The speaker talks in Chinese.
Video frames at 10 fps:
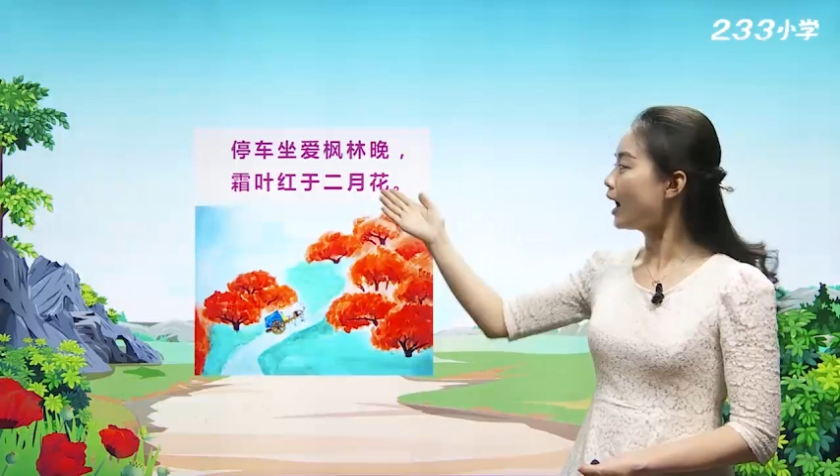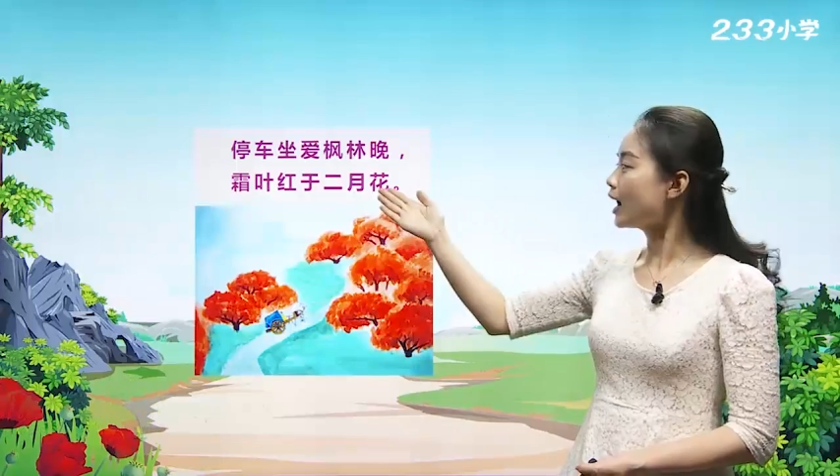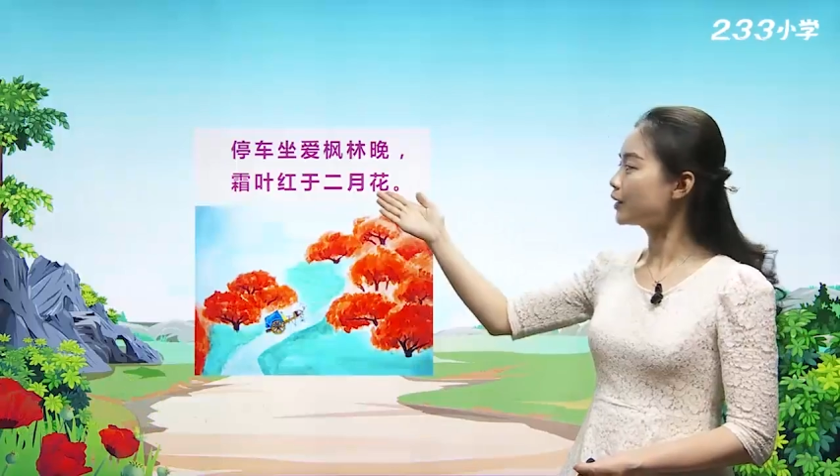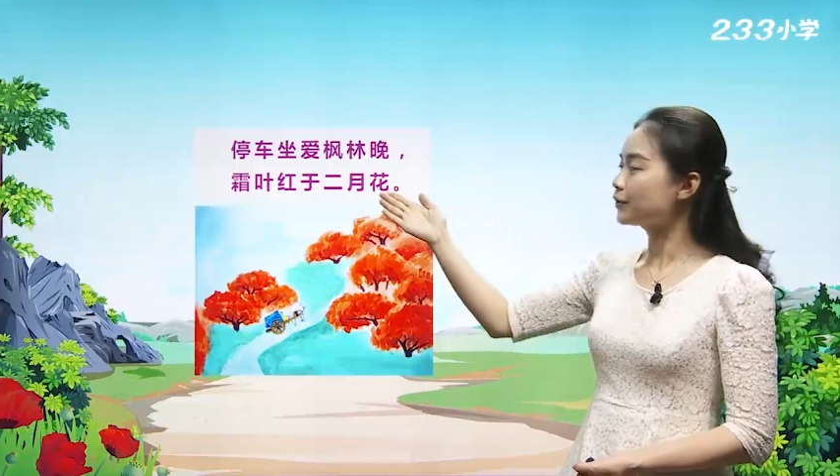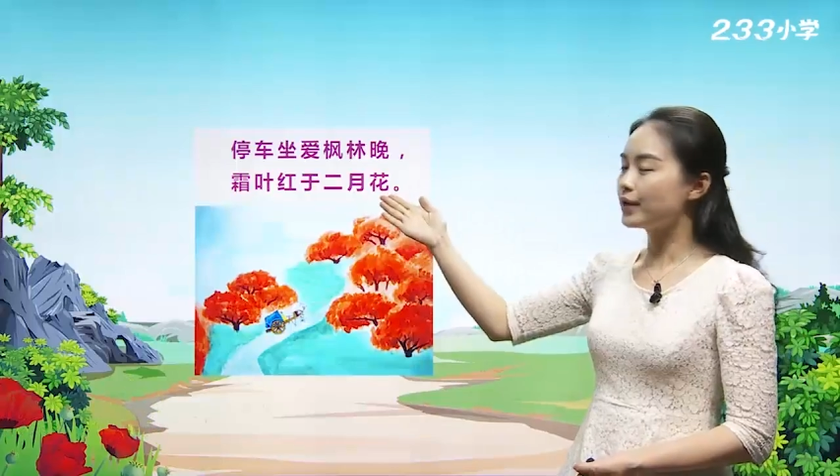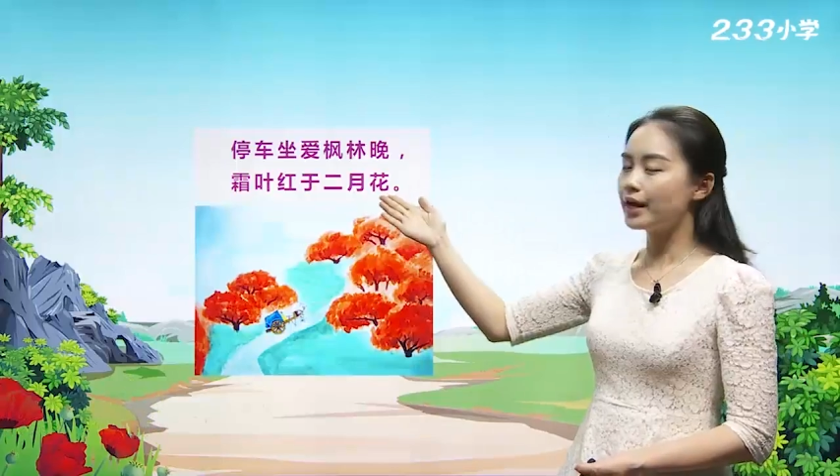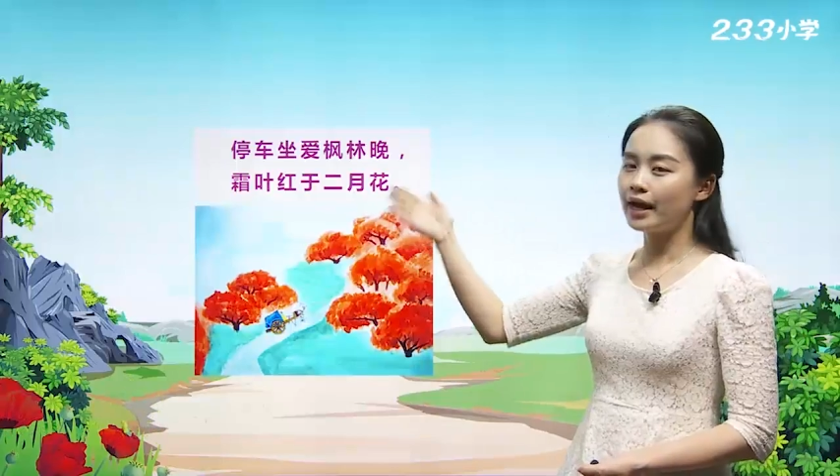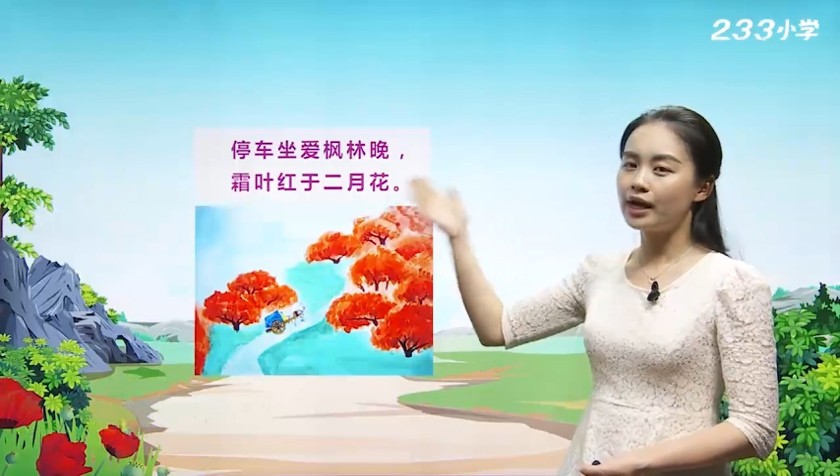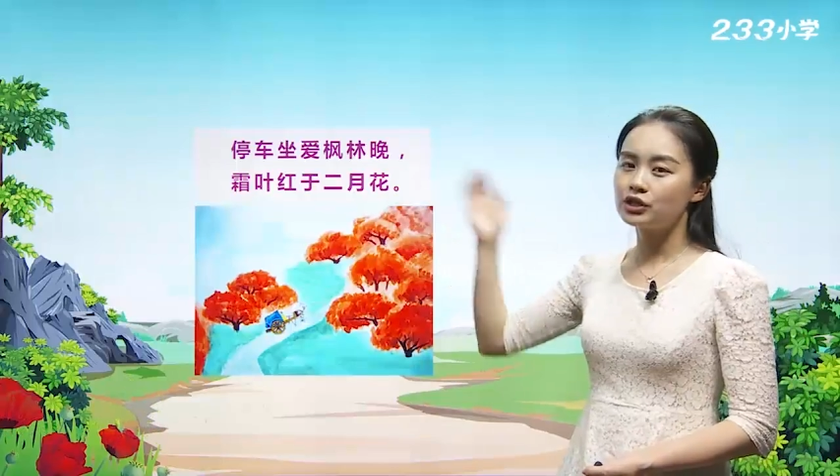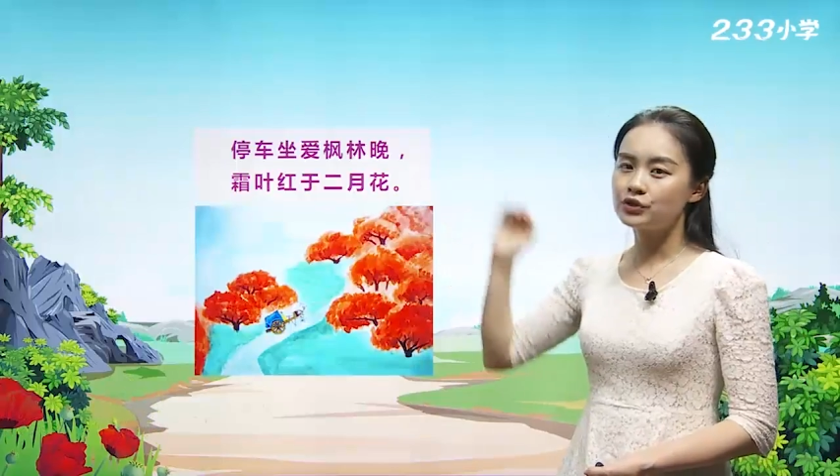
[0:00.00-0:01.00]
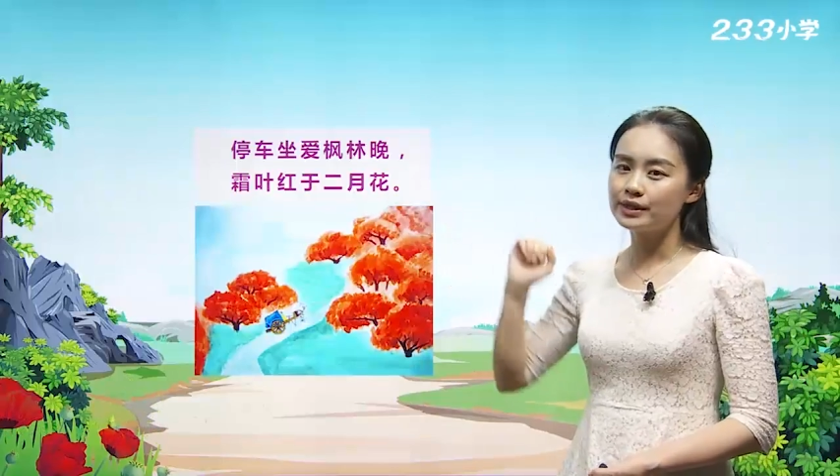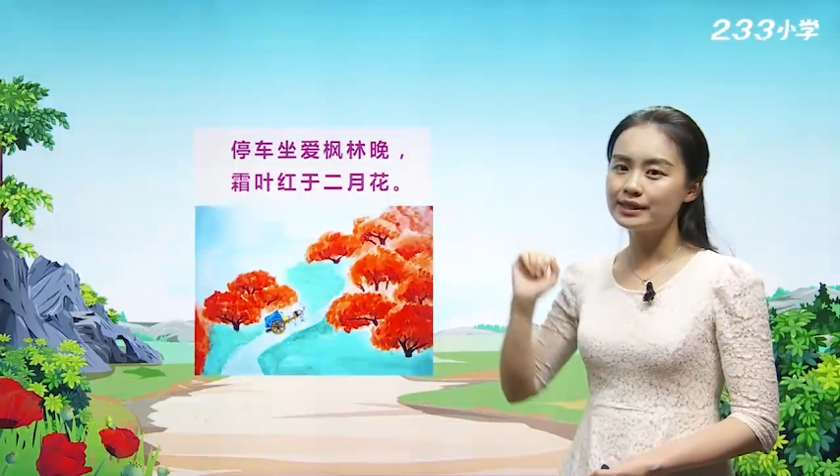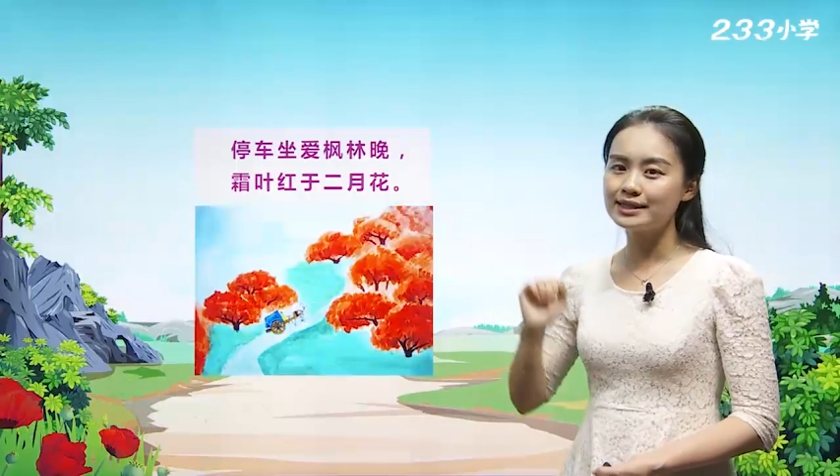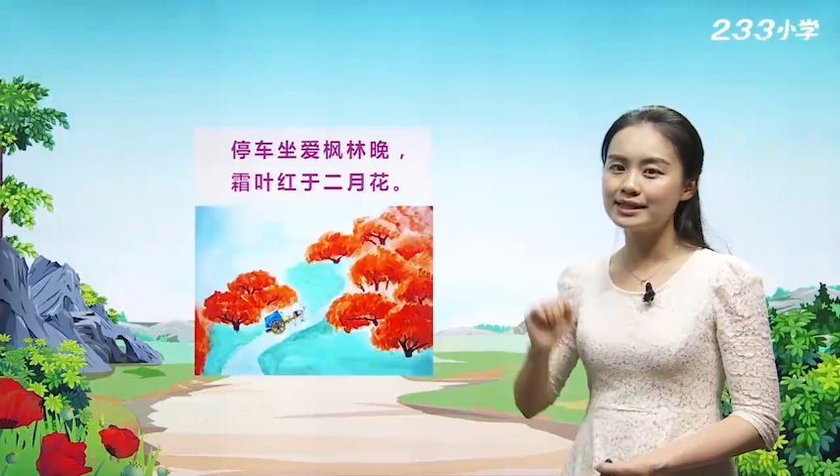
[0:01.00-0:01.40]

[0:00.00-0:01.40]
二月春